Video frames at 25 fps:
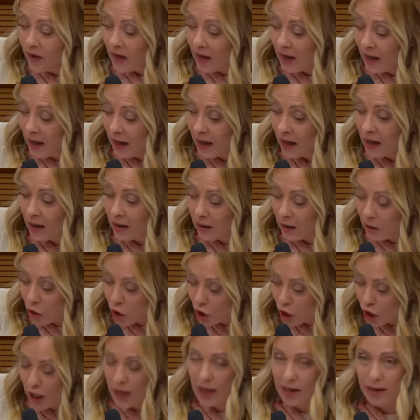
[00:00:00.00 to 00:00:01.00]
è
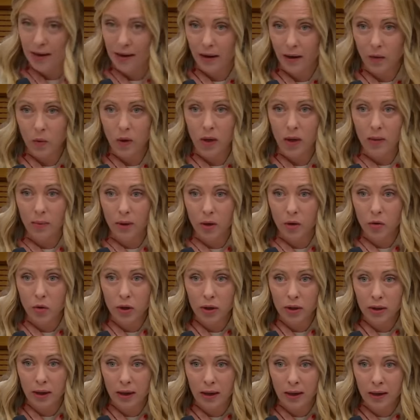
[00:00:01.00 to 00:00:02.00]
scegliere quelle
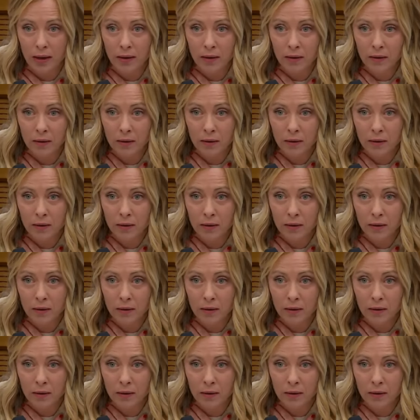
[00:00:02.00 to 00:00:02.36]
priorità